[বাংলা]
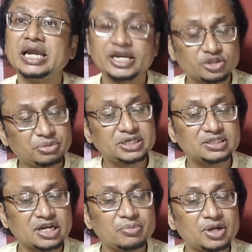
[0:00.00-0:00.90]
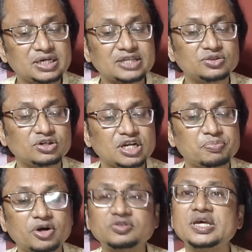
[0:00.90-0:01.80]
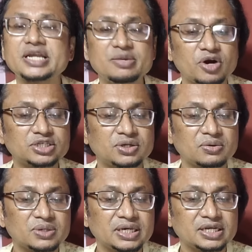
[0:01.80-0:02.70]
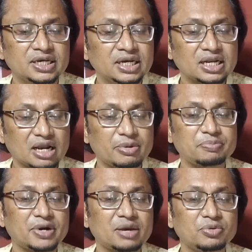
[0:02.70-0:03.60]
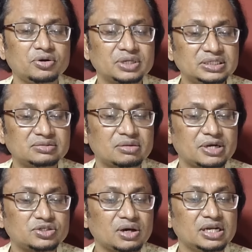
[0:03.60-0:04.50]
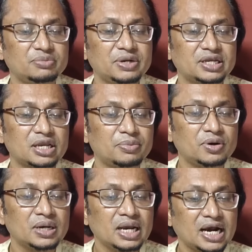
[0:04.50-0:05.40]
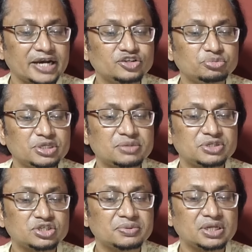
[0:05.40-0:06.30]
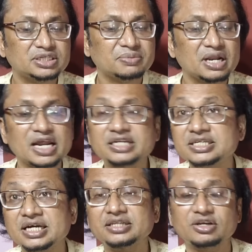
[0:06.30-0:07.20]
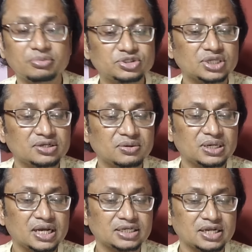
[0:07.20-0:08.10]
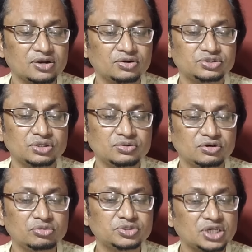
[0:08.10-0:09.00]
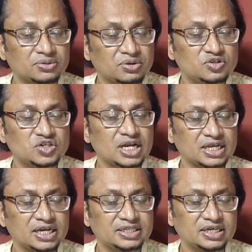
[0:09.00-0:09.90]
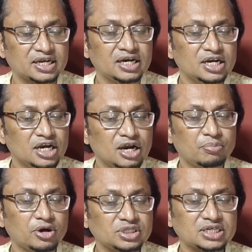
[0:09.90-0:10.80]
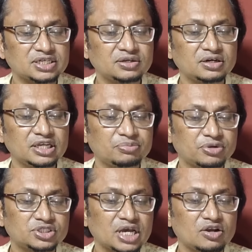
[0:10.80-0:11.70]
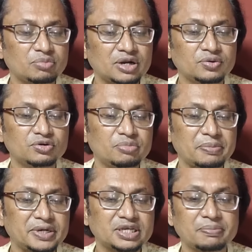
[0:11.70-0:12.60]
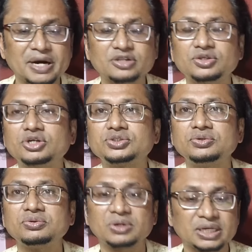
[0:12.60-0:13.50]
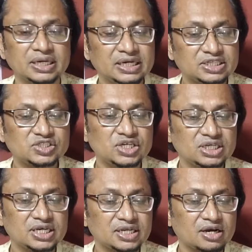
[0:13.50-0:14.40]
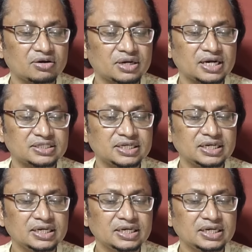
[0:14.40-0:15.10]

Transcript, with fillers: এসব বিক্রেতারা বলেন রাত নটার পর থেকেই মহাসড়কের কামারপাড়া মোড় ইজতেমার টয়লেট বিল্ডিং এবং আইইউবিটি বিশ্ববিদ্যালয়ের সামনে লাঠি হাতে অবস্থান করেন হাটের লোকজন গরু বোঝায় কোনো ট্রাক এলেই তারা পথ আটকে ধরেন এরপর চালক বা গরুর ব্যাপারীকে মারধর শুরু করে ছিনিয়ে নেওয়া হয় হাটে